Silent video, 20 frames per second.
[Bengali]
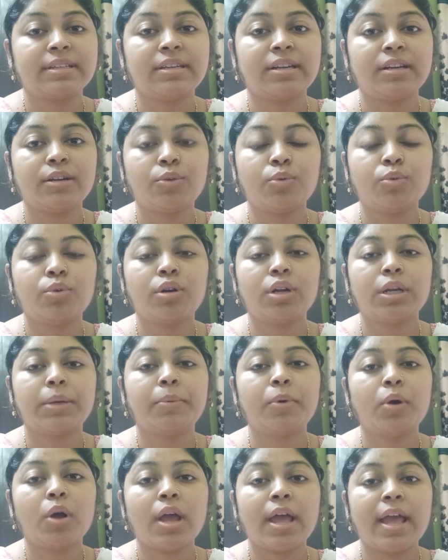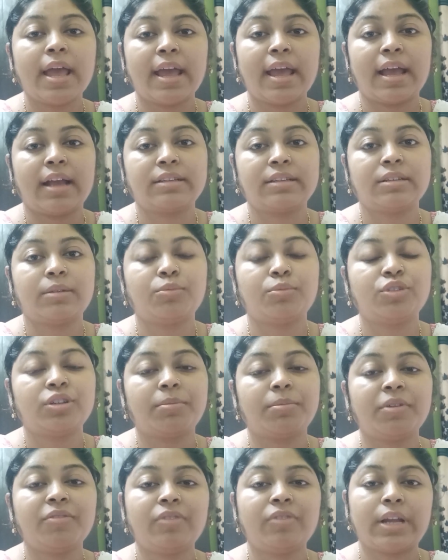সিডের গুঁড়ো নেব এক চামচ
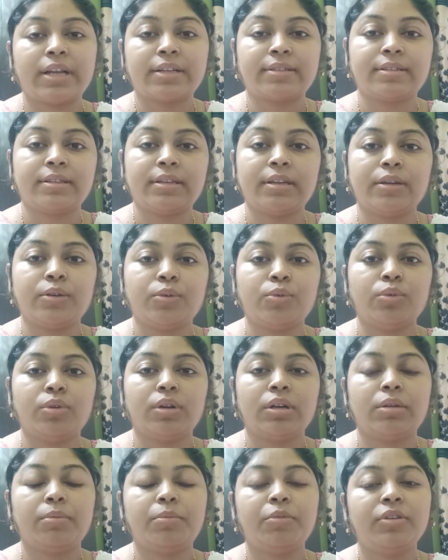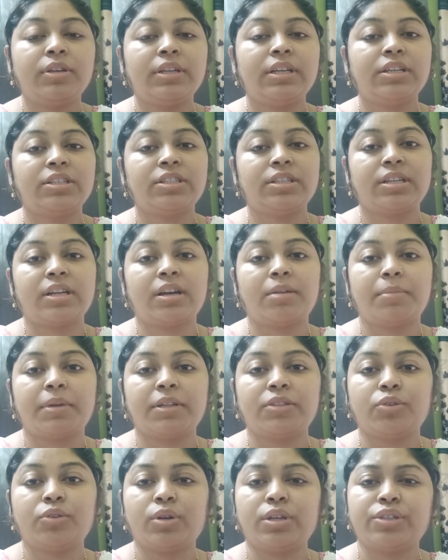আমরা ফ্ল্যাক্স সিডের গুঁড়ো নেব নিয়ে সেটা
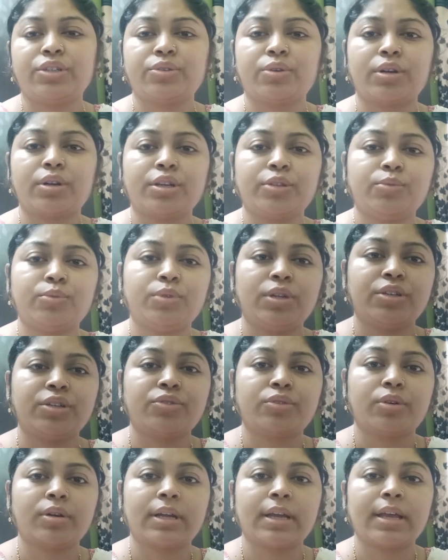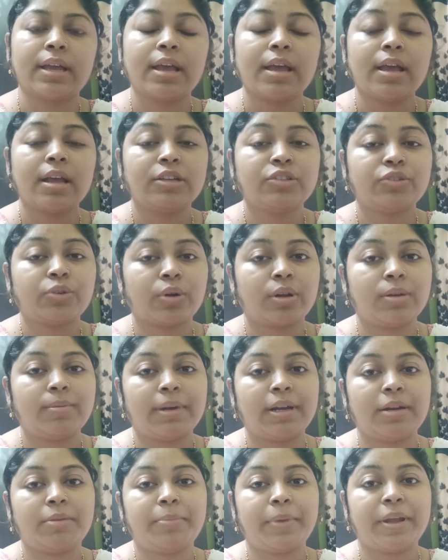আমরা জলের সঙ্গে দুধের সঙ্গে
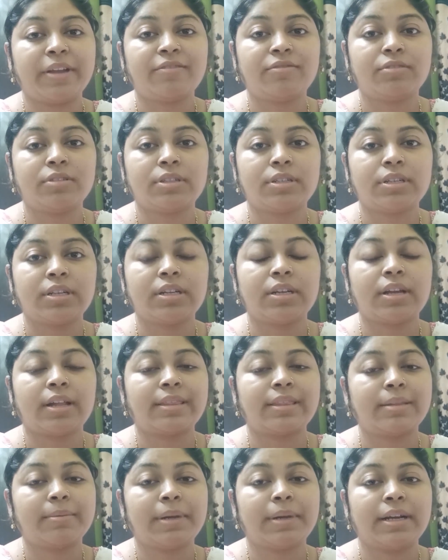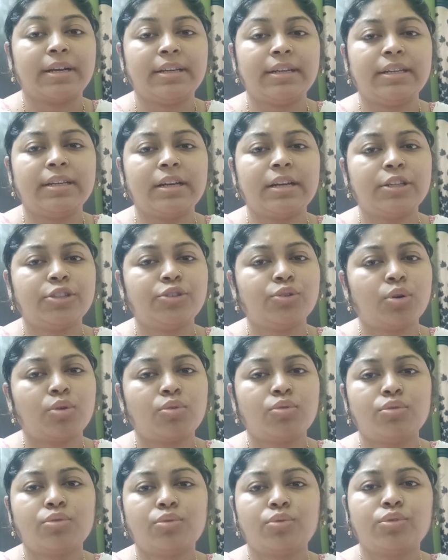সকালবেলা ব্রেকফাস্টে রাত্রিবেলা ডিনারে
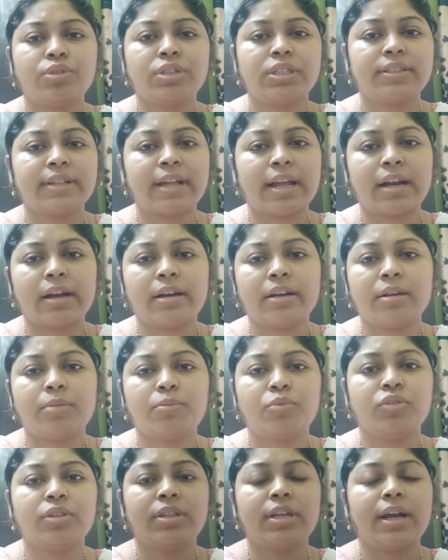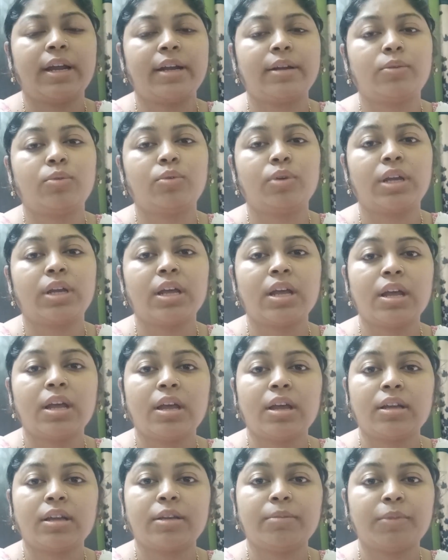যখন খুশি স্যালাডের মধ্যে অ্যাড করে
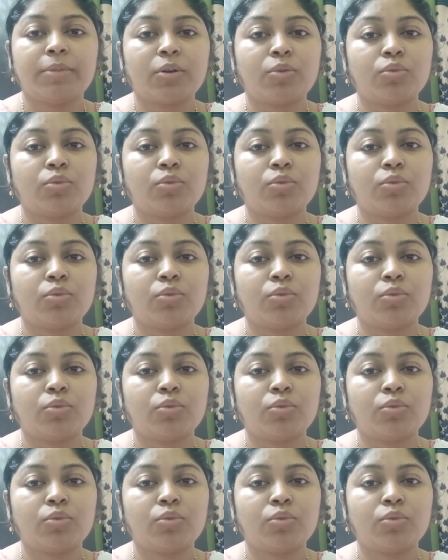কিংবা